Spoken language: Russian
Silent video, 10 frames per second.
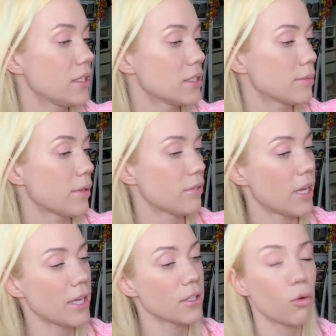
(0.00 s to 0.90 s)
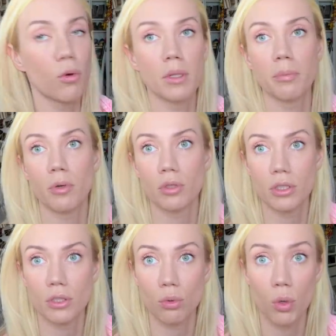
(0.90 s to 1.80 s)
избавляет он
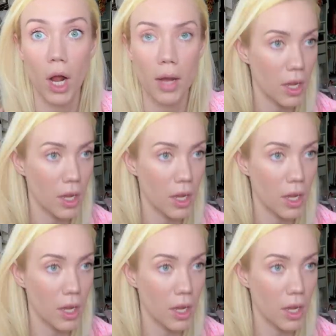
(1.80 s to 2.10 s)
просто на ура.